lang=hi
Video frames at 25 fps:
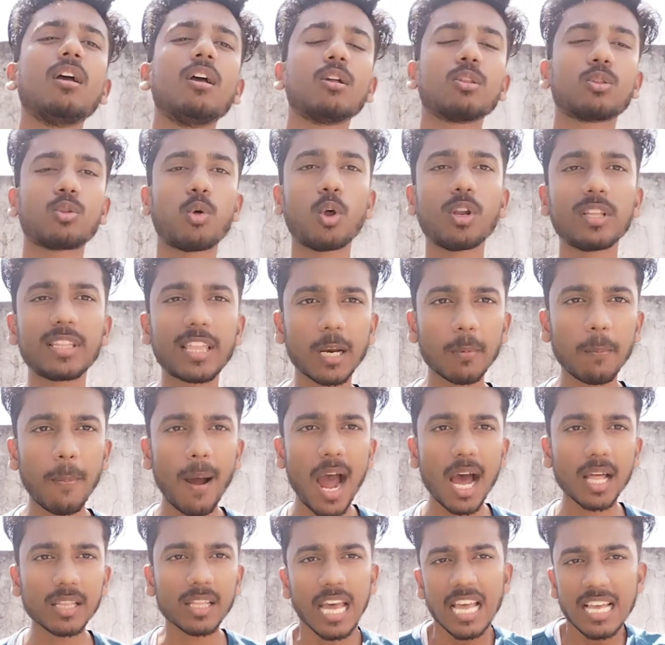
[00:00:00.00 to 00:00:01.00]
थोड़ी देर
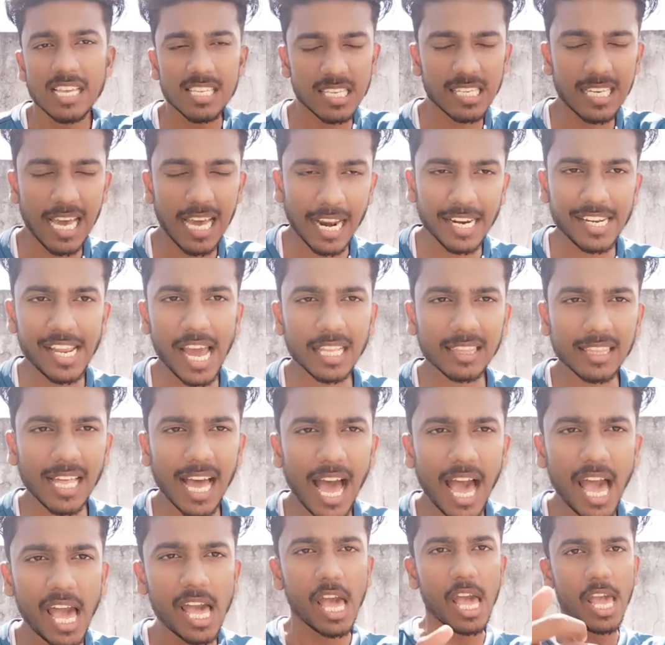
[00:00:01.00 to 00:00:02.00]
बाद शिकारी आता
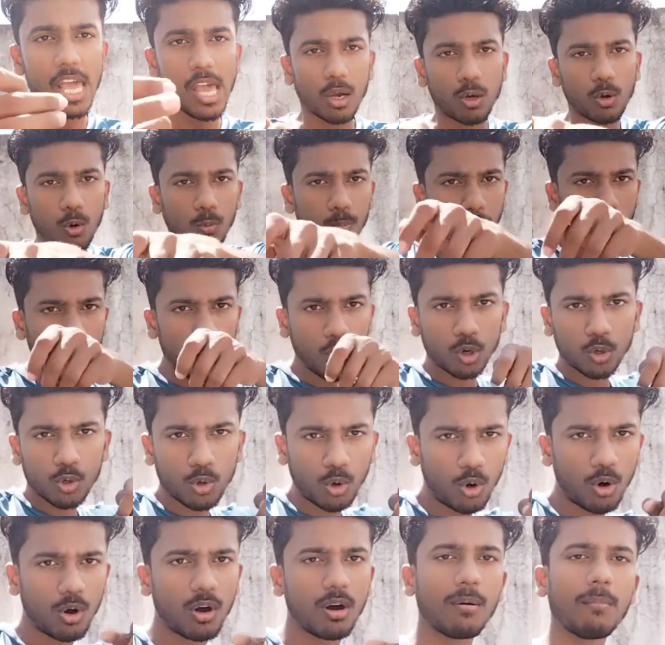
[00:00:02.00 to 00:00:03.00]
है एक मोर
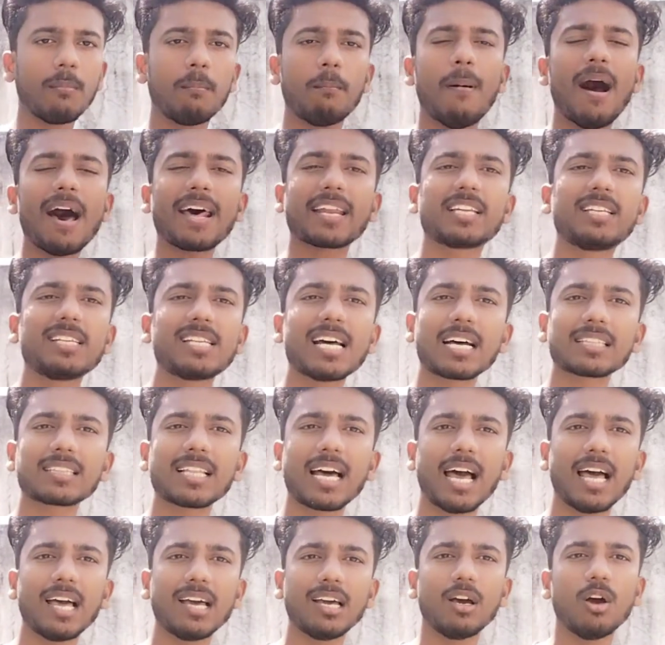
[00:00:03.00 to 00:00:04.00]
को मार गिराता
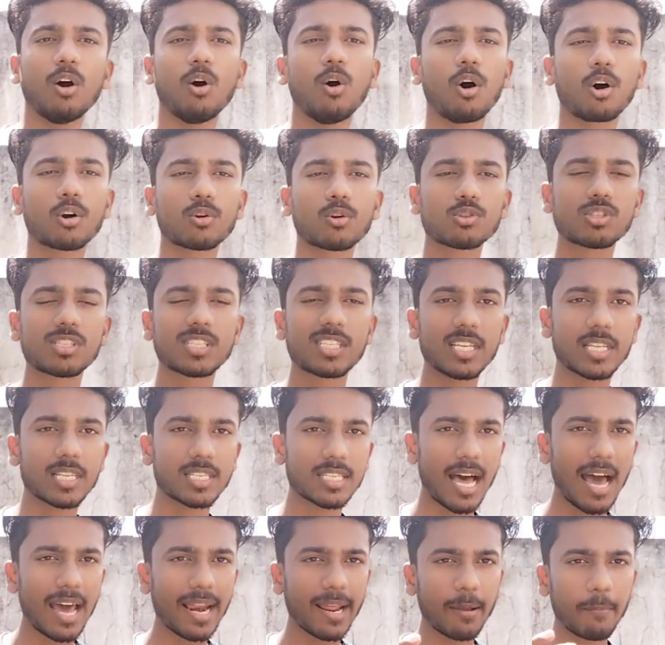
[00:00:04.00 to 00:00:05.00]
है और उसके
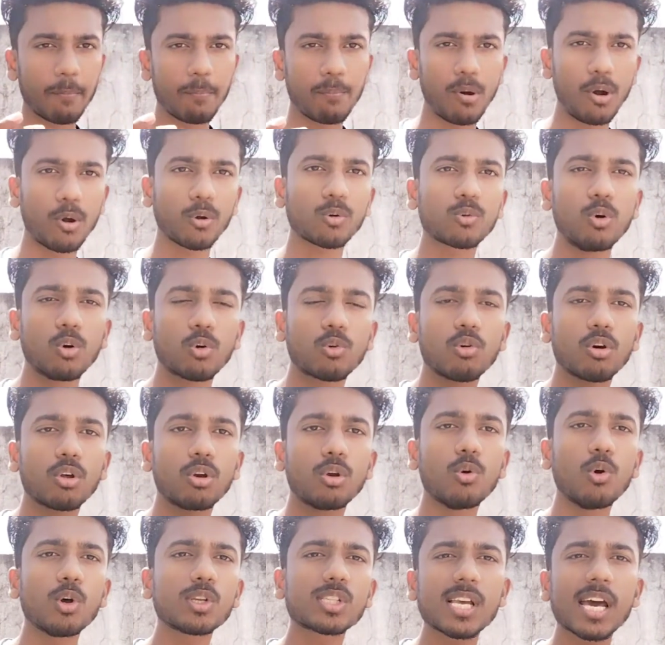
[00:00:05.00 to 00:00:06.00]
सारे पंखों को
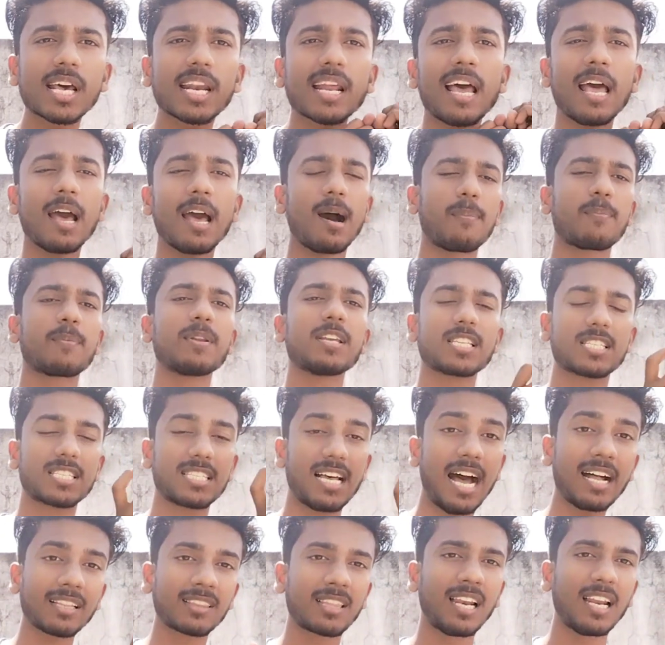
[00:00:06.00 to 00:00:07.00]
नोच कर अपने
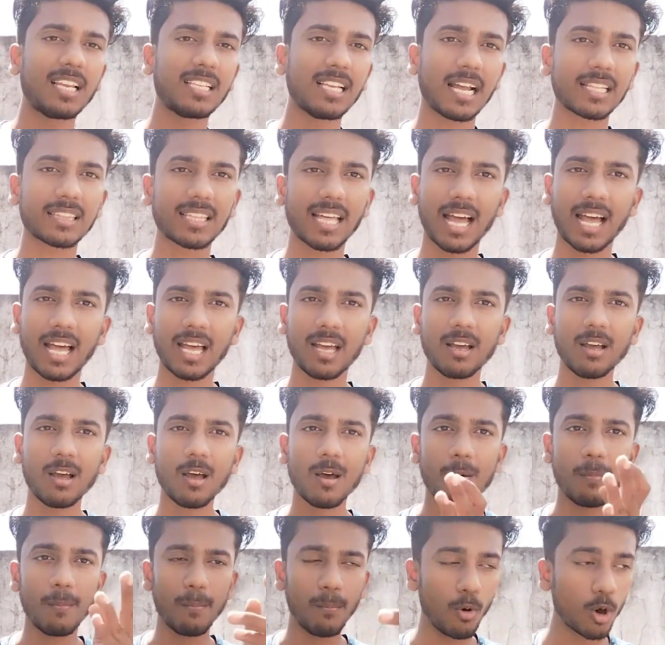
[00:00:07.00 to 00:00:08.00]
साथ ले जाता है
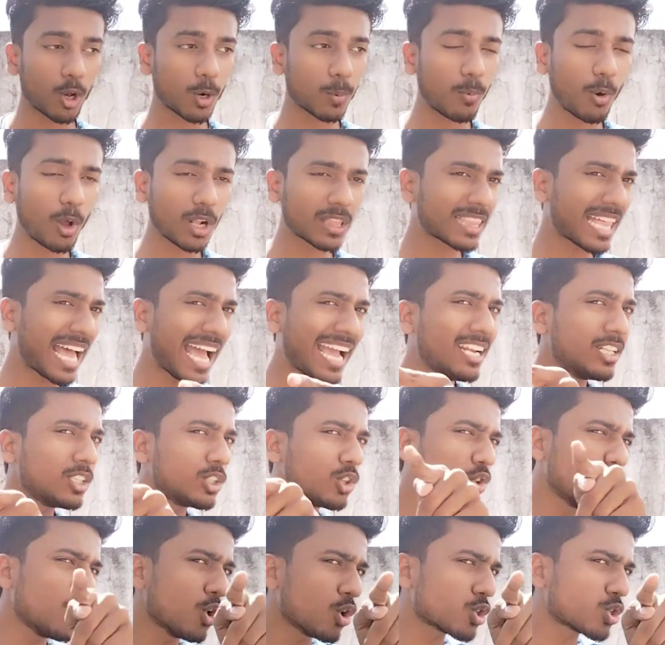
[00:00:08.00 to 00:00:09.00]
मोर बोलता है इन
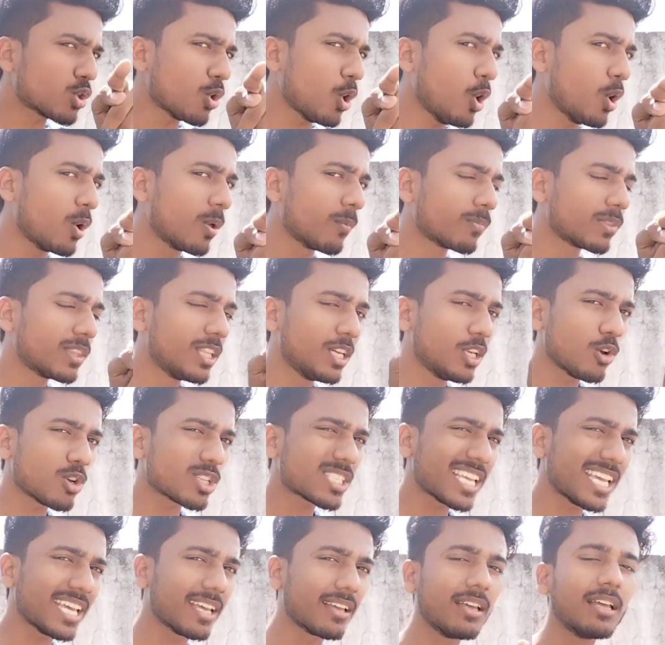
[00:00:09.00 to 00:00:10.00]
दोनों से तीनों
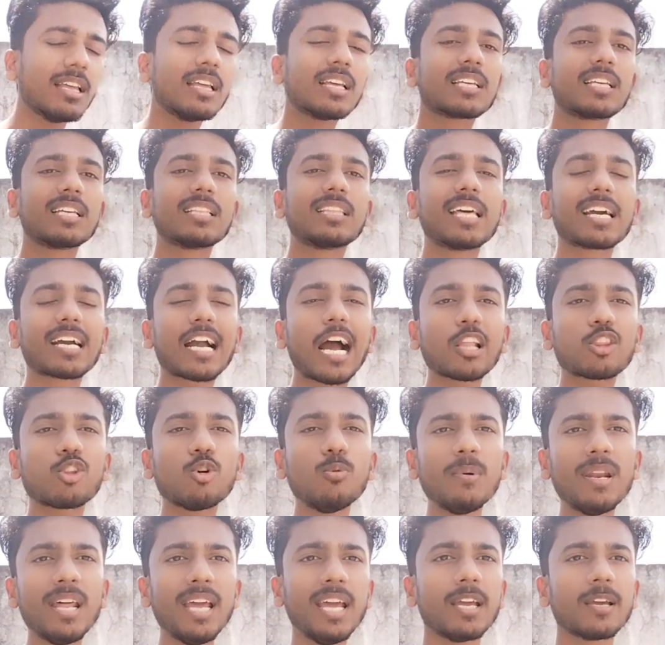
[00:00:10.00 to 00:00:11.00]
से कि देखा
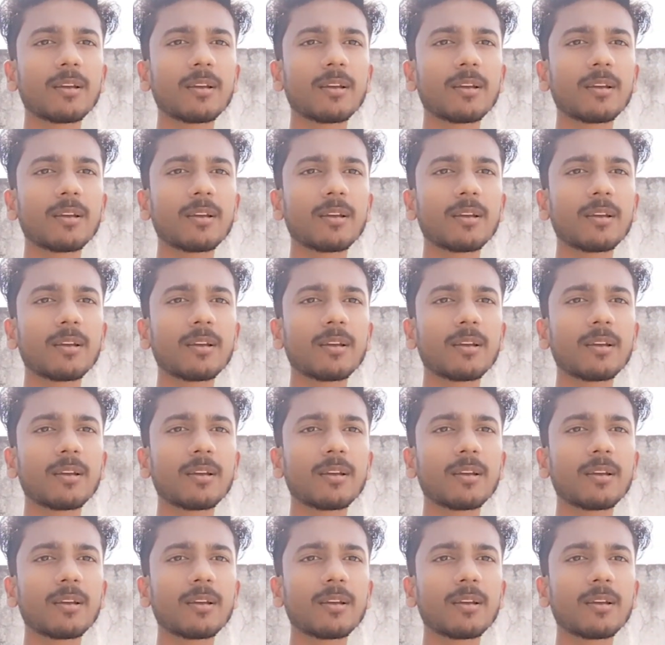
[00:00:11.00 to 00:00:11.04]
तुमने